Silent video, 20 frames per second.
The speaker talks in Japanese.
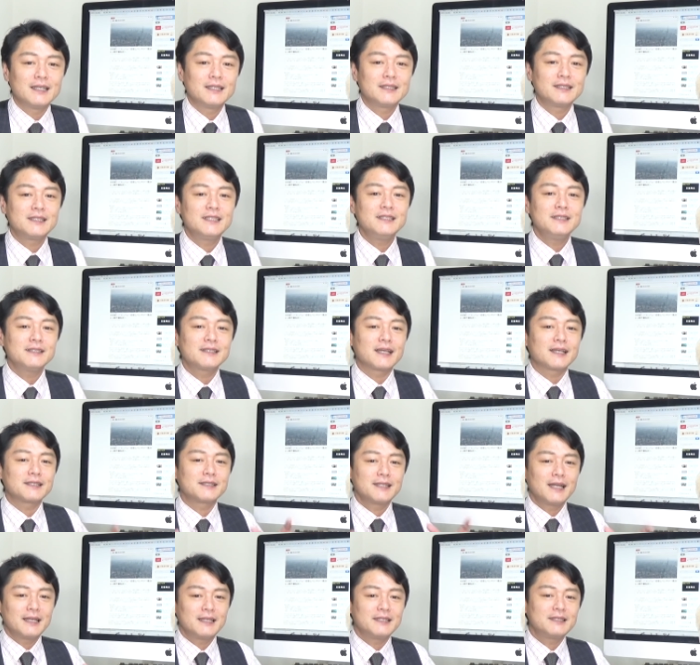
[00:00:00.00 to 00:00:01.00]
審査
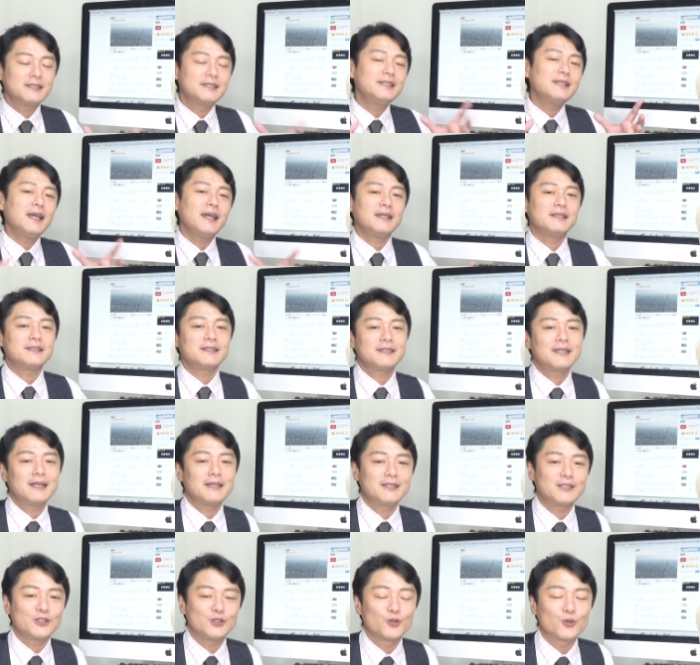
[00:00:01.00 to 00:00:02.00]
したり支援した
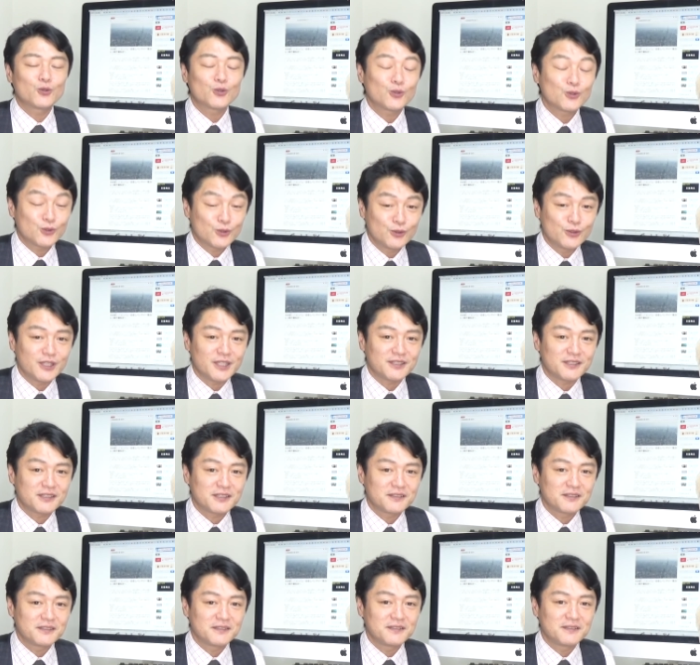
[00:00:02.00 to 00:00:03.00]
りしようとするんで
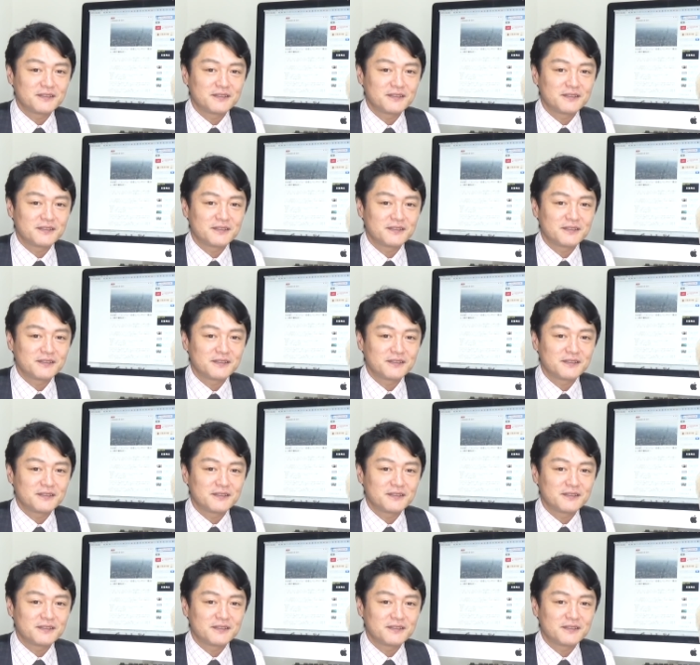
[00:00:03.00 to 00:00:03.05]
す。